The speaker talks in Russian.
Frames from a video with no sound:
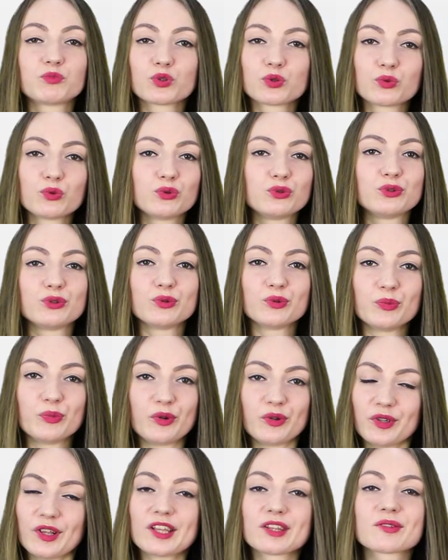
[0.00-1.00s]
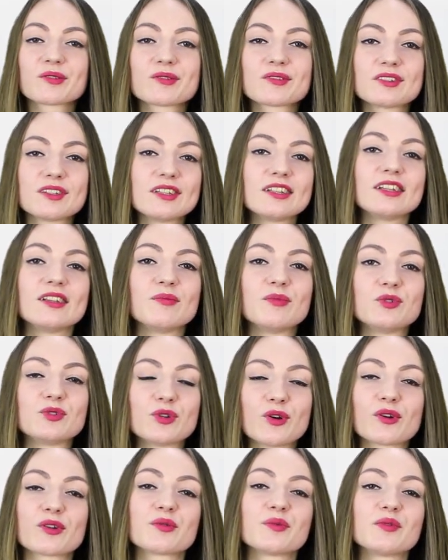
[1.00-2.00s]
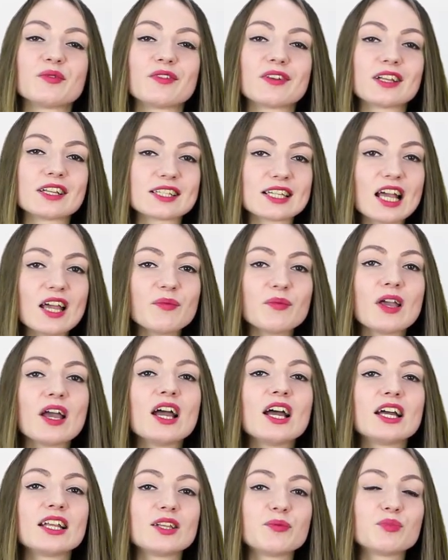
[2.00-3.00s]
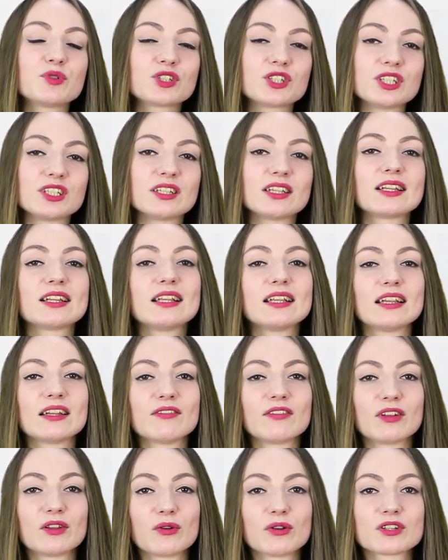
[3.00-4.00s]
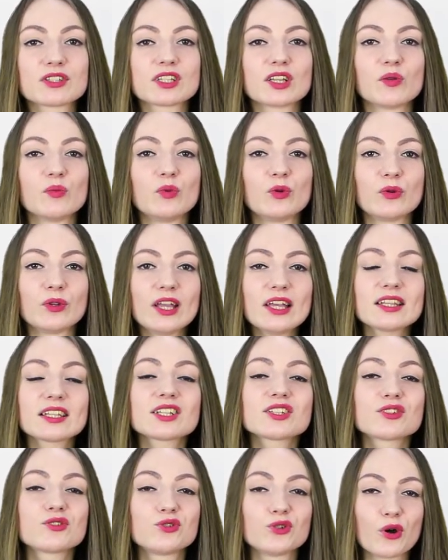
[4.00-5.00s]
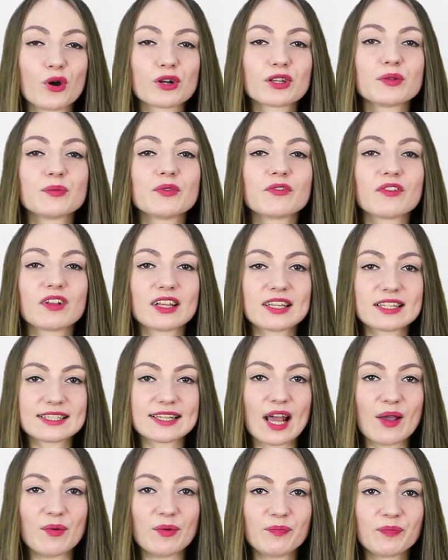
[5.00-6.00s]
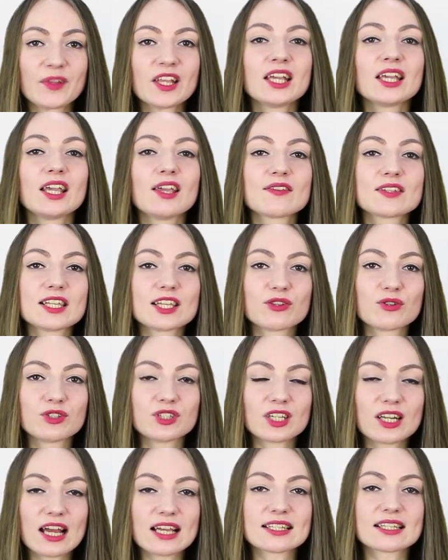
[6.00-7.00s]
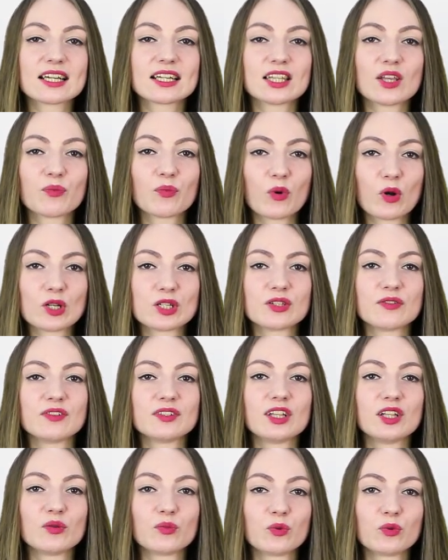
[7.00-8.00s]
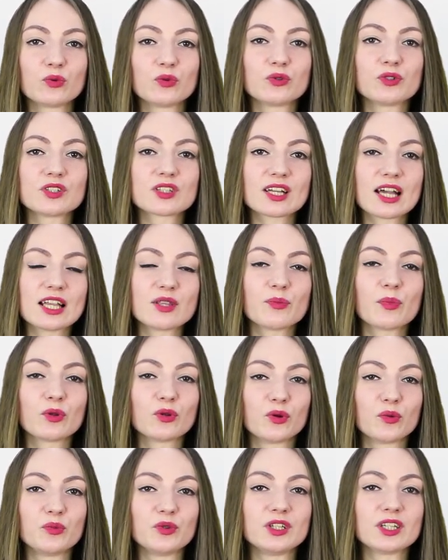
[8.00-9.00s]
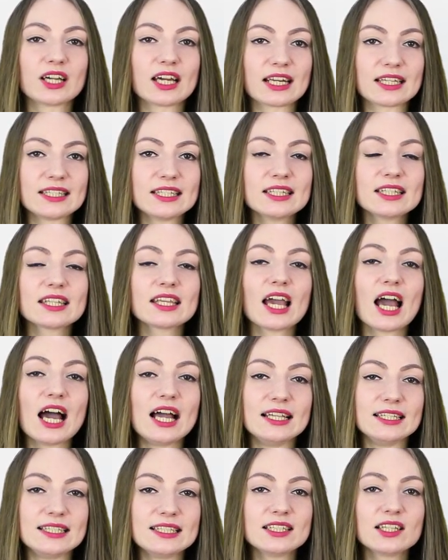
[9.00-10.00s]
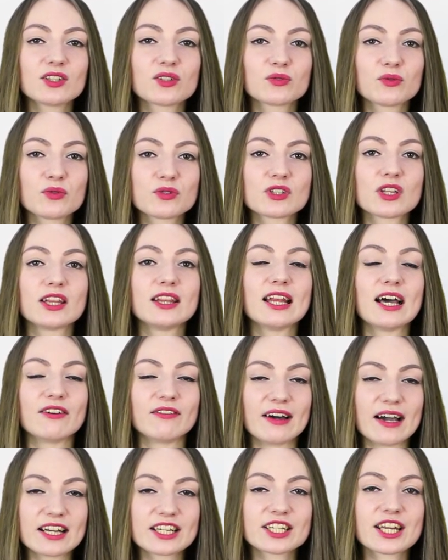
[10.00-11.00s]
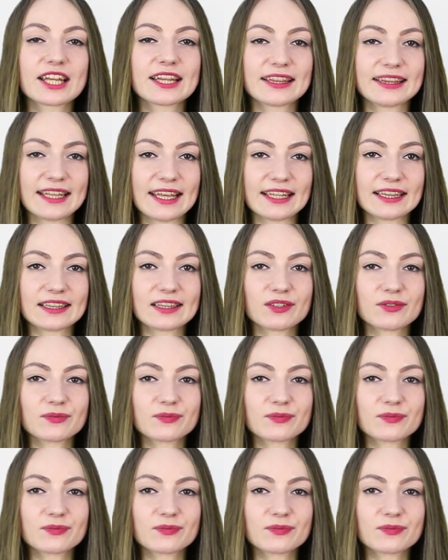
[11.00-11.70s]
жгучую брюнетку с длинными черными волосами, напишите «длинноволосая брюнетка с черными волосами». И в следующий раз, когда пользователи будут искать подобные картинки, они наткнутся на ваш контент.